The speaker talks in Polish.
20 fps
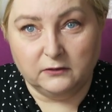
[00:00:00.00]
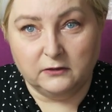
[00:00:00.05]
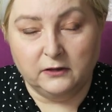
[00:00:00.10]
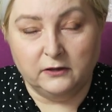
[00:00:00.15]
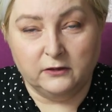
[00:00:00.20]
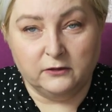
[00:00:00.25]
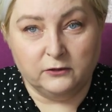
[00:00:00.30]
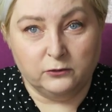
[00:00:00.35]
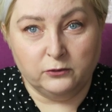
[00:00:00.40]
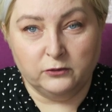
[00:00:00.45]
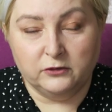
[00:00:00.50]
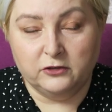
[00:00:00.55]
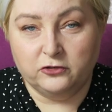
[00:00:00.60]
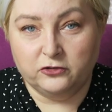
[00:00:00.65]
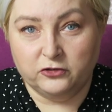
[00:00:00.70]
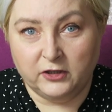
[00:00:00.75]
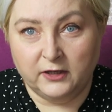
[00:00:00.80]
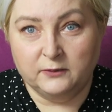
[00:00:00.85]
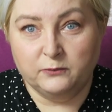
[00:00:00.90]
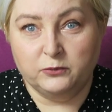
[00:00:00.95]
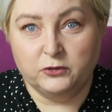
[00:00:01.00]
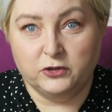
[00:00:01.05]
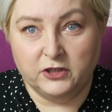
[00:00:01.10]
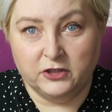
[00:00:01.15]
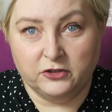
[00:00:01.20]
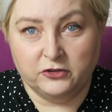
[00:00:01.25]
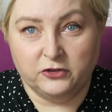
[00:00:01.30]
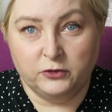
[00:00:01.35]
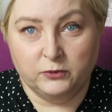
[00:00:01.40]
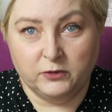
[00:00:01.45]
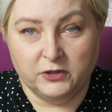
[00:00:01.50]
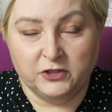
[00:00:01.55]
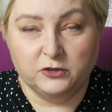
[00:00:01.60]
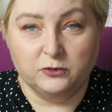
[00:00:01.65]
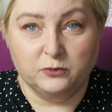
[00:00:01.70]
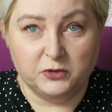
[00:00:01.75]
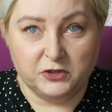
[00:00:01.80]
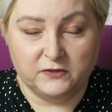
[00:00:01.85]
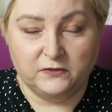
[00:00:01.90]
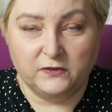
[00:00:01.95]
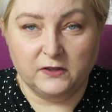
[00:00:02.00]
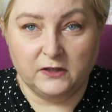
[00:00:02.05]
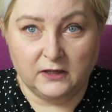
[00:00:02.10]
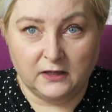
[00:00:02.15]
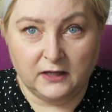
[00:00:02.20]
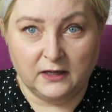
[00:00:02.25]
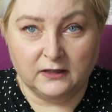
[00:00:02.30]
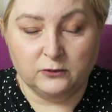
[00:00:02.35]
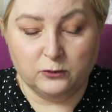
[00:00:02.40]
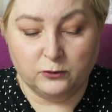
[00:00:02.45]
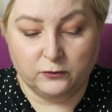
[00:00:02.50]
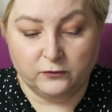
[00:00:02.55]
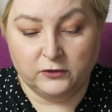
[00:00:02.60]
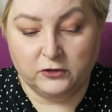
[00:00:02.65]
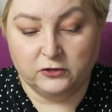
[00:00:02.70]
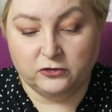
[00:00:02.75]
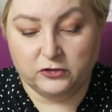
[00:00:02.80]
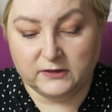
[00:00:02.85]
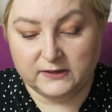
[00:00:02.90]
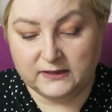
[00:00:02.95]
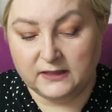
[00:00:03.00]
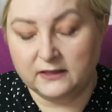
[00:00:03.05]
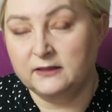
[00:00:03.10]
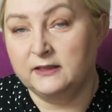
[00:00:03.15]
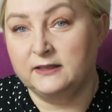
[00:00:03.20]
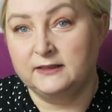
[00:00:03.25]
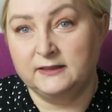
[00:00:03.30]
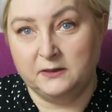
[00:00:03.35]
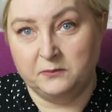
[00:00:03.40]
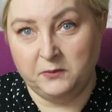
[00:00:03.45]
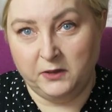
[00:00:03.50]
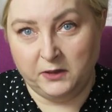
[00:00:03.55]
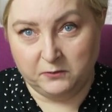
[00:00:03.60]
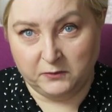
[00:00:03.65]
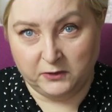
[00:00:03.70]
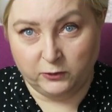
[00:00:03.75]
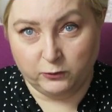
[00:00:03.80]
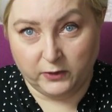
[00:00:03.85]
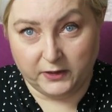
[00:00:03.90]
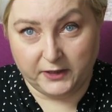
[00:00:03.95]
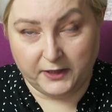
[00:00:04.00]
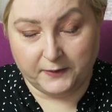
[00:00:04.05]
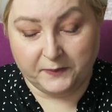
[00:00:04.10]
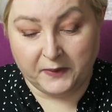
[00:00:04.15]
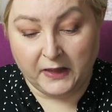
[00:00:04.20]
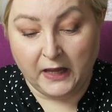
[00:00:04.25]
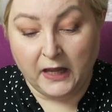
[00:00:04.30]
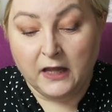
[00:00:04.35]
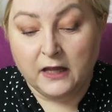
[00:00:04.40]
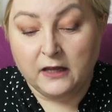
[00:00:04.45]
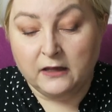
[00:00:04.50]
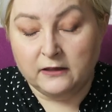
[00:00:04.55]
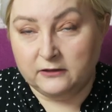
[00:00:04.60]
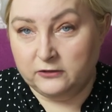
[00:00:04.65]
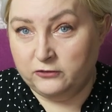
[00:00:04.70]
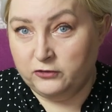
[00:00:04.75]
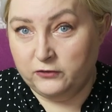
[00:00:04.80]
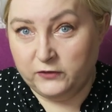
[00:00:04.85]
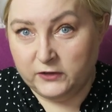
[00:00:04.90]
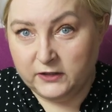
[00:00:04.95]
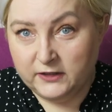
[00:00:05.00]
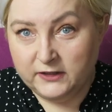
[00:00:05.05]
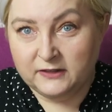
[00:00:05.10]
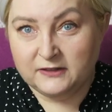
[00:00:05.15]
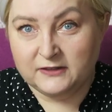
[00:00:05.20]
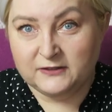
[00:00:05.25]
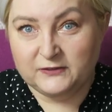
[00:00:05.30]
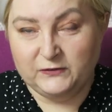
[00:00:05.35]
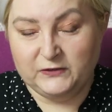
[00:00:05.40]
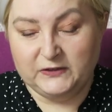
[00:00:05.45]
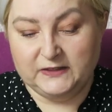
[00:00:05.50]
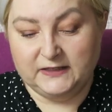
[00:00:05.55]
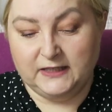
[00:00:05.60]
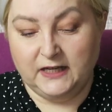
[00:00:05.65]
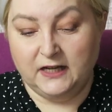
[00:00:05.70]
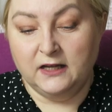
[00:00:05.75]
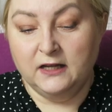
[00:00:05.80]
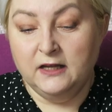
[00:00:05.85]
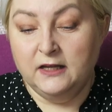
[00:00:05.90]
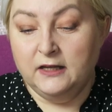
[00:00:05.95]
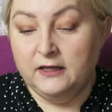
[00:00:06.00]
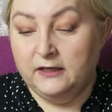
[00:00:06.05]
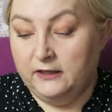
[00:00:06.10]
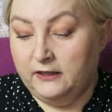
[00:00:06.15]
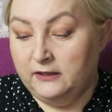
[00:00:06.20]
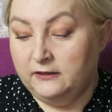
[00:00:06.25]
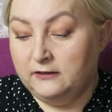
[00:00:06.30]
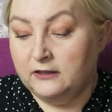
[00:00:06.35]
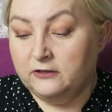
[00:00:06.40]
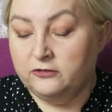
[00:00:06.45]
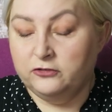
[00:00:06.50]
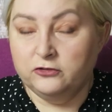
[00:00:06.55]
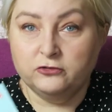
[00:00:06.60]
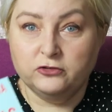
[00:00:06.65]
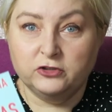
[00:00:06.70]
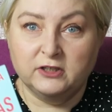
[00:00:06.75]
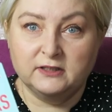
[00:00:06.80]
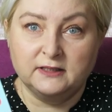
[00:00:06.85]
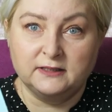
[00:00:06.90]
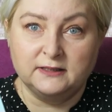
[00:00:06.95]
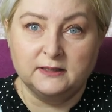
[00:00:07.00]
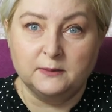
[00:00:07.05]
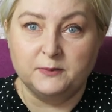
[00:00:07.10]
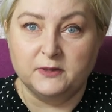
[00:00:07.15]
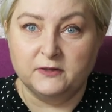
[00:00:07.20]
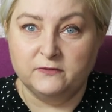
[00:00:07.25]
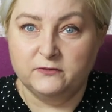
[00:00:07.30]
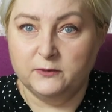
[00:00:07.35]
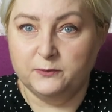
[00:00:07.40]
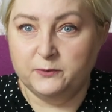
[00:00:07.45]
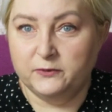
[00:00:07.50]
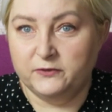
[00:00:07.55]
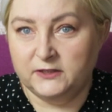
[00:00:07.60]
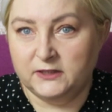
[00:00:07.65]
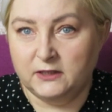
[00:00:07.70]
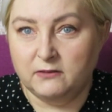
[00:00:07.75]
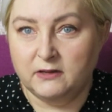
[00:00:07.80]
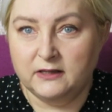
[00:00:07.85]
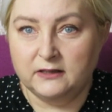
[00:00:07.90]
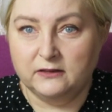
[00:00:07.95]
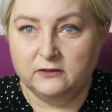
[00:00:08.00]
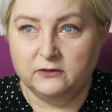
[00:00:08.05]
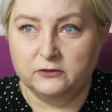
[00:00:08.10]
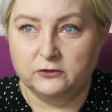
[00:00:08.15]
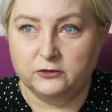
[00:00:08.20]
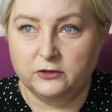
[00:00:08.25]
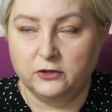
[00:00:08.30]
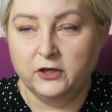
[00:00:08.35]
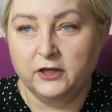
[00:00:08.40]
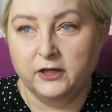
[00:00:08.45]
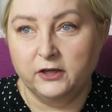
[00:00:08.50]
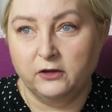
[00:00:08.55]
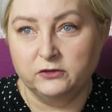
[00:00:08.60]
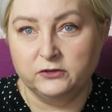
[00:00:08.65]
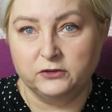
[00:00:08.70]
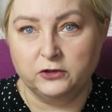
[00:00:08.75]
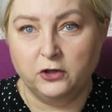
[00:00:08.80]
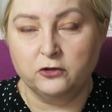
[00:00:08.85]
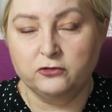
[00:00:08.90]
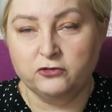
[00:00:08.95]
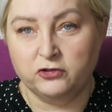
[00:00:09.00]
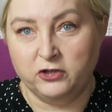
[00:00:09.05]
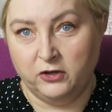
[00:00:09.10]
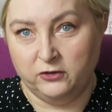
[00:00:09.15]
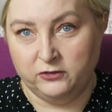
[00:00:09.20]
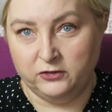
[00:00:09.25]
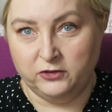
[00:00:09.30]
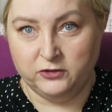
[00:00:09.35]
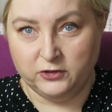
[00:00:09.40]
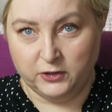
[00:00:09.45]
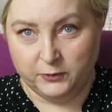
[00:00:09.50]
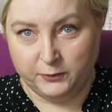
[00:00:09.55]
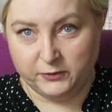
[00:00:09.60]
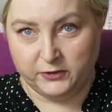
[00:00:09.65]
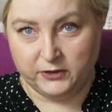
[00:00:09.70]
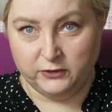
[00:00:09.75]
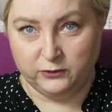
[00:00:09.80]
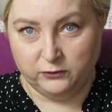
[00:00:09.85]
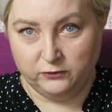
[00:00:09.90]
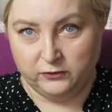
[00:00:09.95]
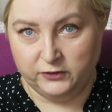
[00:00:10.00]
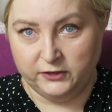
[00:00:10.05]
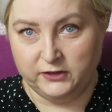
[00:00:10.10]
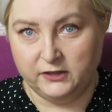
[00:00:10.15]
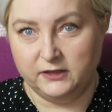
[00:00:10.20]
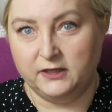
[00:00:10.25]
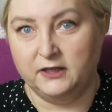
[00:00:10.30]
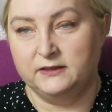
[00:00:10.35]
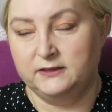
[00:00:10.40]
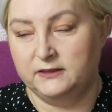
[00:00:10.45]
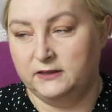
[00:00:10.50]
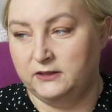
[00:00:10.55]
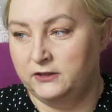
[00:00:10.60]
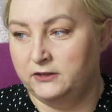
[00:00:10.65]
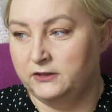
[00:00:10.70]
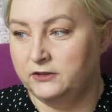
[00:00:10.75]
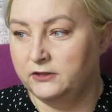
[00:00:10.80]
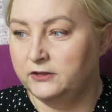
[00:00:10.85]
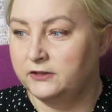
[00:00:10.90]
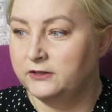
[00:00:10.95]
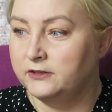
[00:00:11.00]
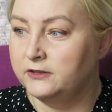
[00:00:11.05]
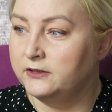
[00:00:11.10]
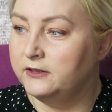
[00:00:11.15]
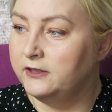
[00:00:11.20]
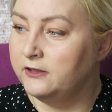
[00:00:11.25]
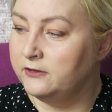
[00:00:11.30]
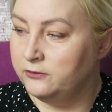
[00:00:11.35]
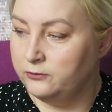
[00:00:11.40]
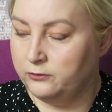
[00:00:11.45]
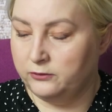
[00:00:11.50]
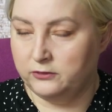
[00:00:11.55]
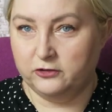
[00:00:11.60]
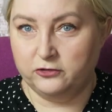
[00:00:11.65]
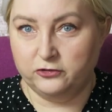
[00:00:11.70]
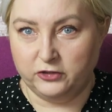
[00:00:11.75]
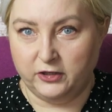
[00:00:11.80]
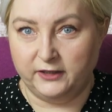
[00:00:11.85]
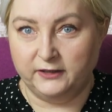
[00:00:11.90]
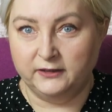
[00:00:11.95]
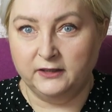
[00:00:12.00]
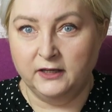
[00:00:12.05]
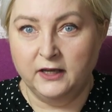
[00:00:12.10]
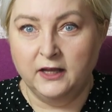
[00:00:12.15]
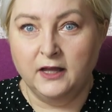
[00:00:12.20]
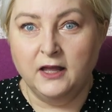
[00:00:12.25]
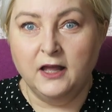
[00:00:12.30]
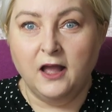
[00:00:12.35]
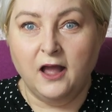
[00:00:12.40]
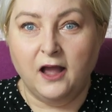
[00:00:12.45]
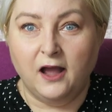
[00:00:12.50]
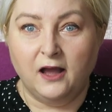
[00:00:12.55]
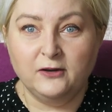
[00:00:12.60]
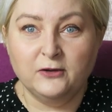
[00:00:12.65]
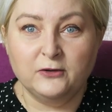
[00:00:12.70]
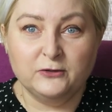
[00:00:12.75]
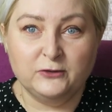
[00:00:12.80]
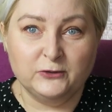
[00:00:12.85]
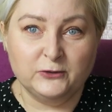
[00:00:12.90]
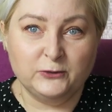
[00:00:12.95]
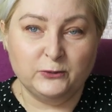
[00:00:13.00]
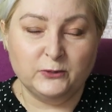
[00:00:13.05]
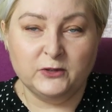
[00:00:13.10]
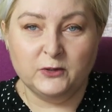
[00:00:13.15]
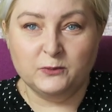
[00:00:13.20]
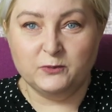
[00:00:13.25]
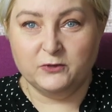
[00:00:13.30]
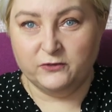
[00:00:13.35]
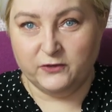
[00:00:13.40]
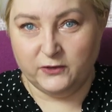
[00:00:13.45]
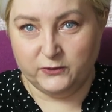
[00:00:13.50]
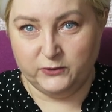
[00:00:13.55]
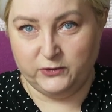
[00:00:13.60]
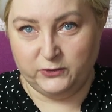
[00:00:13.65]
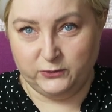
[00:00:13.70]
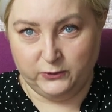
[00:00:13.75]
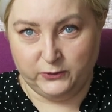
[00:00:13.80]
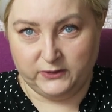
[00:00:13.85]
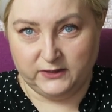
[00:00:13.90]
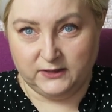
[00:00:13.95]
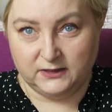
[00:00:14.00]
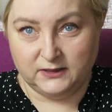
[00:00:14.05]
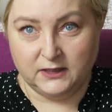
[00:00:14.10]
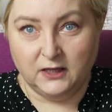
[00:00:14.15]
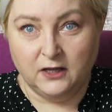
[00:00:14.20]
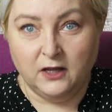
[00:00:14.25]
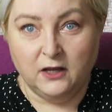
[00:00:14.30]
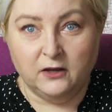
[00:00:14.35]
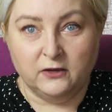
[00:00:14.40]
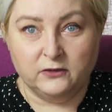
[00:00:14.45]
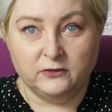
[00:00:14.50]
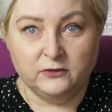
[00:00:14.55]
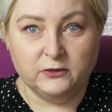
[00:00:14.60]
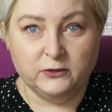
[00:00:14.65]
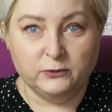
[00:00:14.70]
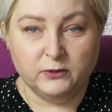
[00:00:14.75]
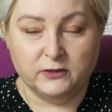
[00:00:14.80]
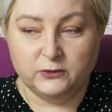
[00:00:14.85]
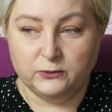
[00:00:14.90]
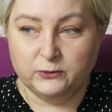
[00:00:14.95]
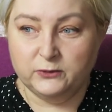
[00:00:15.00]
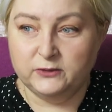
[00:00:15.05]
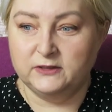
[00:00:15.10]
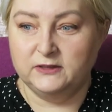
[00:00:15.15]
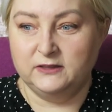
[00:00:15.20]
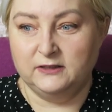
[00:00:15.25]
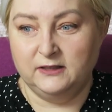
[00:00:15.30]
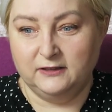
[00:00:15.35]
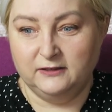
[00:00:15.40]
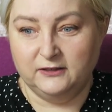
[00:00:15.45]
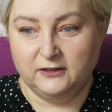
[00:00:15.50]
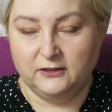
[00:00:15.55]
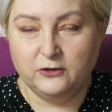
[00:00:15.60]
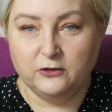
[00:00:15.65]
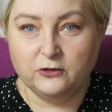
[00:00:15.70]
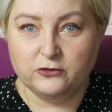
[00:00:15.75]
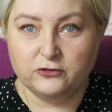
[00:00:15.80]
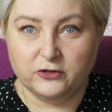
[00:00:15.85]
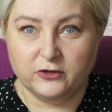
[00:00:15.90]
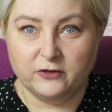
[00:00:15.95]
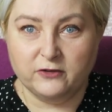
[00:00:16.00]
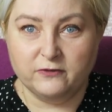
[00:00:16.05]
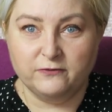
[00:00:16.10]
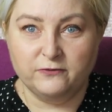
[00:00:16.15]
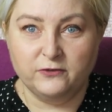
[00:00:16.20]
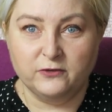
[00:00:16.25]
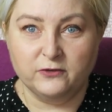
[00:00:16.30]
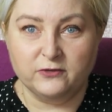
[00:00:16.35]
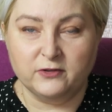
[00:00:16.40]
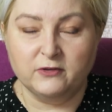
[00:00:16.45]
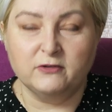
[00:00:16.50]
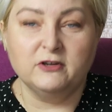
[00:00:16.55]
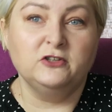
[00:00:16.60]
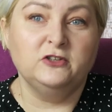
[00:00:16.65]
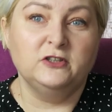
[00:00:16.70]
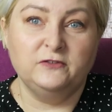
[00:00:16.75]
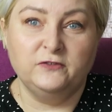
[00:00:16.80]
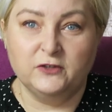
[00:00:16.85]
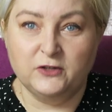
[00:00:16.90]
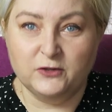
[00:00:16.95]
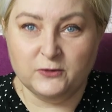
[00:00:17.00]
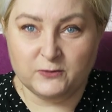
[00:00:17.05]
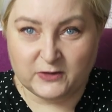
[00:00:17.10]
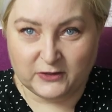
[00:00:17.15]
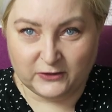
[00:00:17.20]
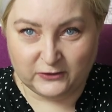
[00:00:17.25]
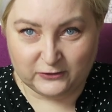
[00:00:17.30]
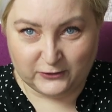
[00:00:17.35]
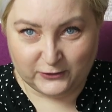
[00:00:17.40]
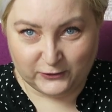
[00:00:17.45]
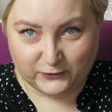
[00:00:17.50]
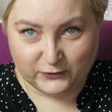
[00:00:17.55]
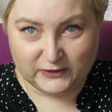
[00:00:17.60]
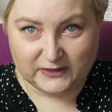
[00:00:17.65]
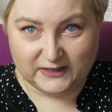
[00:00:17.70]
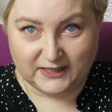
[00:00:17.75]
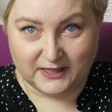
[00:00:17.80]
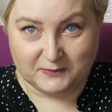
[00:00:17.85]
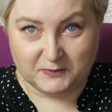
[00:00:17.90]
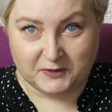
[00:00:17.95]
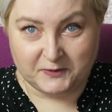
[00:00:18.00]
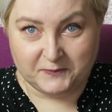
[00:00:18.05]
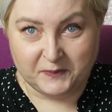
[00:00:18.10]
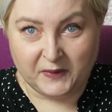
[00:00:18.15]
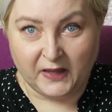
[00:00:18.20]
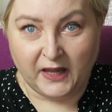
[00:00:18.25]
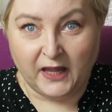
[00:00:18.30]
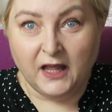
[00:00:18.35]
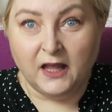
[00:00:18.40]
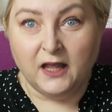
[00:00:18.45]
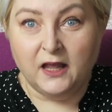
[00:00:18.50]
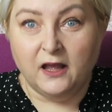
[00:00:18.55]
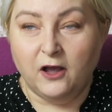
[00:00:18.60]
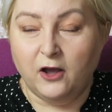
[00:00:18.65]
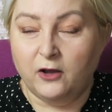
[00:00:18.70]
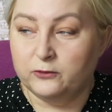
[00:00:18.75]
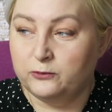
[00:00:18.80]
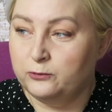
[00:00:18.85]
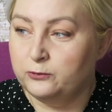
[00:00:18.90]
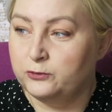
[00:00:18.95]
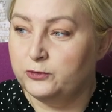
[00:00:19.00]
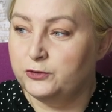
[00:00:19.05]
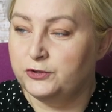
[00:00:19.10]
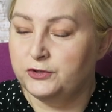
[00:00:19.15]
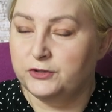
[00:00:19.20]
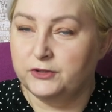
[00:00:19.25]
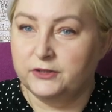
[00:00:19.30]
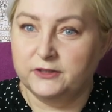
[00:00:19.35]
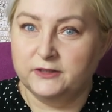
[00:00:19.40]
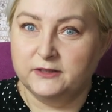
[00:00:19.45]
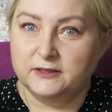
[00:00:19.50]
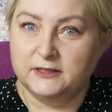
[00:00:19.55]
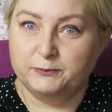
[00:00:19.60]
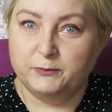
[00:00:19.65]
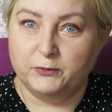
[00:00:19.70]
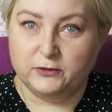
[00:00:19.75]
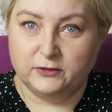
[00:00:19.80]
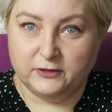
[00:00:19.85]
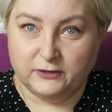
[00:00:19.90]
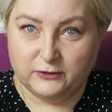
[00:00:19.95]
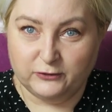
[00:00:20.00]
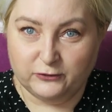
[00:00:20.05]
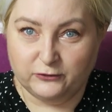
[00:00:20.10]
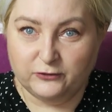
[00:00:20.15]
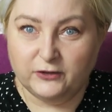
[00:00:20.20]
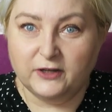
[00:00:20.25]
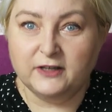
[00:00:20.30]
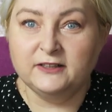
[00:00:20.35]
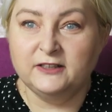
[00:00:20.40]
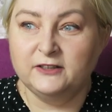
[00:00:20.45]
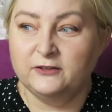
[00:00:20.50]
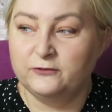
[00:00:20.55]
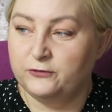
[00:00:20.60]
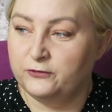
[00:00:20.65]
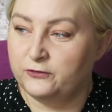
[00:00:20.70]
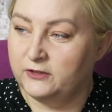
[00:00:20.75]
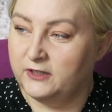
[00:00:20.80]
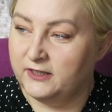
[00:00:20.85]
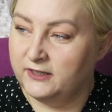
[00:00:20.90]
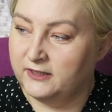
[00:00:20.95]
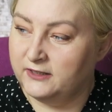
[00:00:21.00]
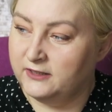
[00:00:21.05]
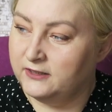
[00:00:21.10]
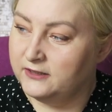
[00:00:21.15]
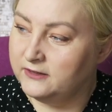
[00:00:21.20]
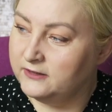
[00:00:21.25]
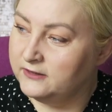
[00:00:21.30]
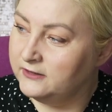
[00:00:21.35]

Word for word: Gertrude Stein przyjaźniła się przez wiele lat również z Ernestem Hemingwayem. Także wielkie nazwiska. I ta książka tak naprawdę powstała jako trochę odskocznia od innych projektów literackich Gertrude Stein, ale odniosła niebywały sukces. Odniosła sukces dlatego, że wiązała się z wieloma kontrowersjami. Otóż sportretowani w tej